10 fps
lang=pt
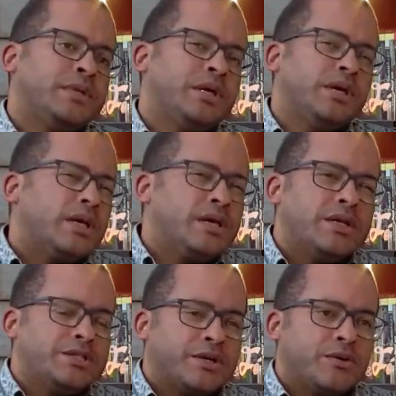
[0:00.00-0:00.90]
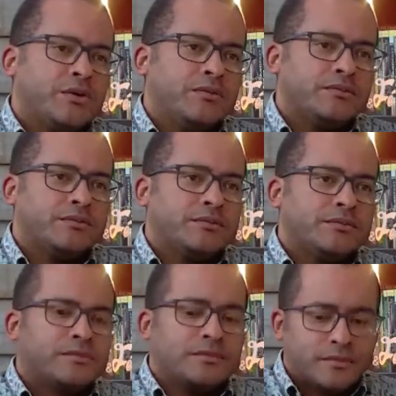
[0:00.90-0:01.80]
Quem é Jacó?
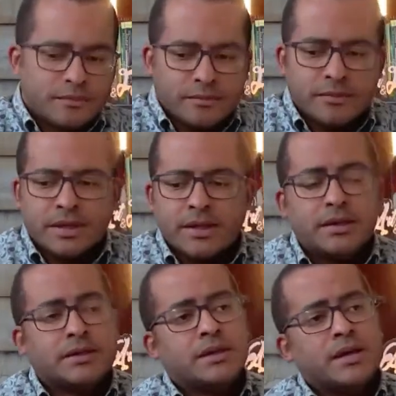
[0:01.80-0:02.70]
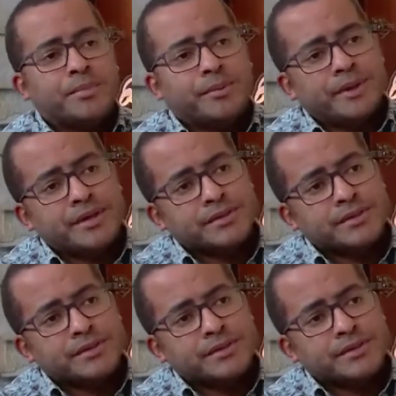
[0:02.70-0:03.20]
Aquele que tem a promessa.